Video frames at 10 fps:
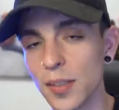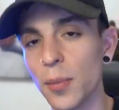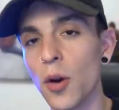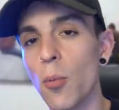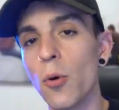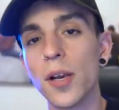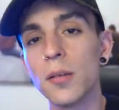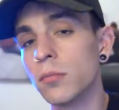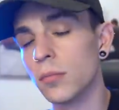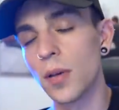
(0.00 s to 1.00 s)
si me lo
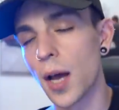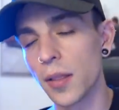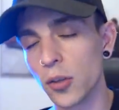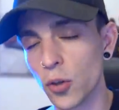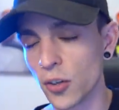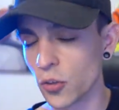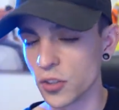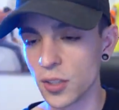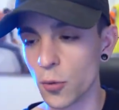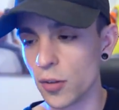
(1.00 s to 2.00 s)
borran, acepto las
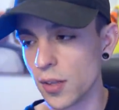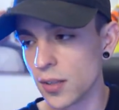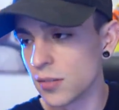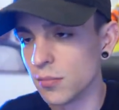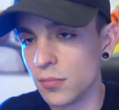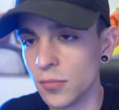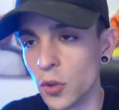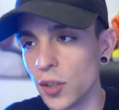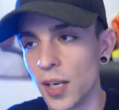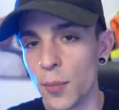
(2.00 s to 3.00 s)
consecuencias,
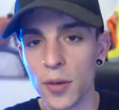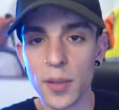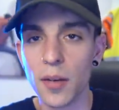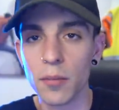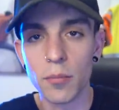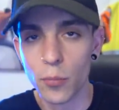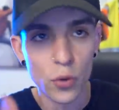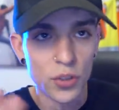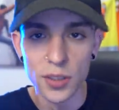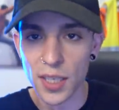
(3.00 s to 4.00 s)
no tiene más, mira,
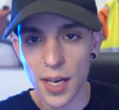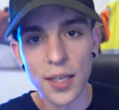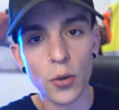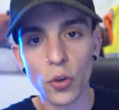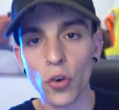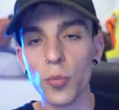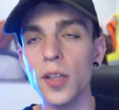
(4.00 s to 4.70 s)
pues ya haré otros